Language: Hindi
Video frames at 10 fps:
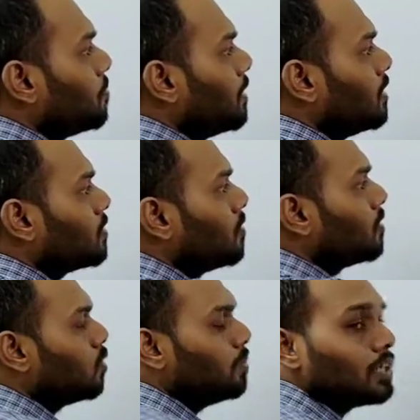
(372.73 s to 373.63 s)
माइनस
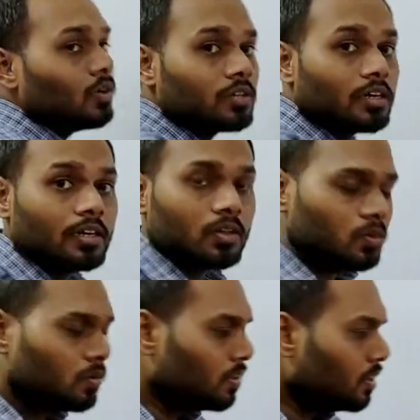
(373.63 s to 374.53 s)
वन को भी काउंट कर रहे हैं
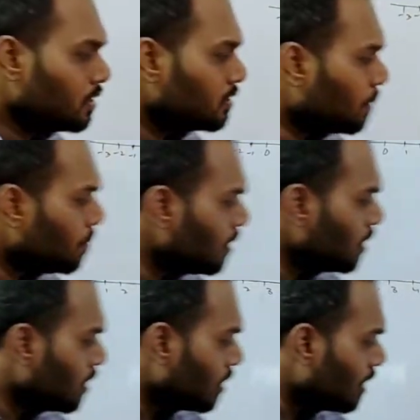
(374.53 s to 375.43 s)
क्यों जब भी
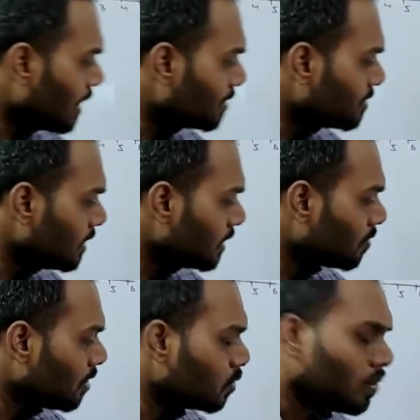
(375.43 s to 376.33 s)
लेस देन
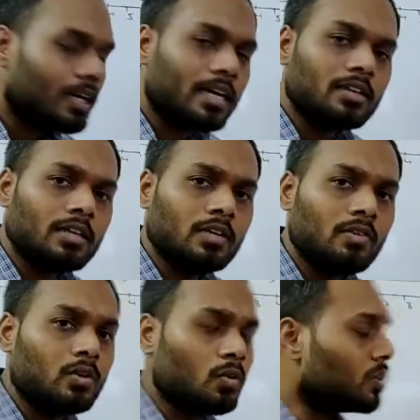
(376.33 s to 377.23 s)
इक्वल टू और ग्रेटर देन
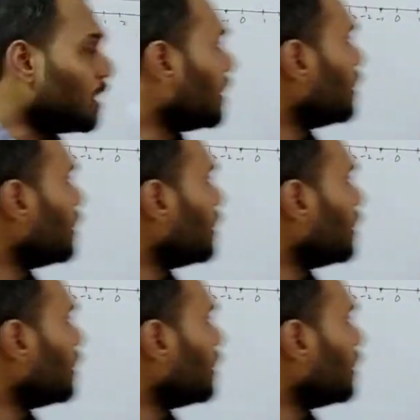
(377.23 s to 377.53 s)
इक्वल टू होता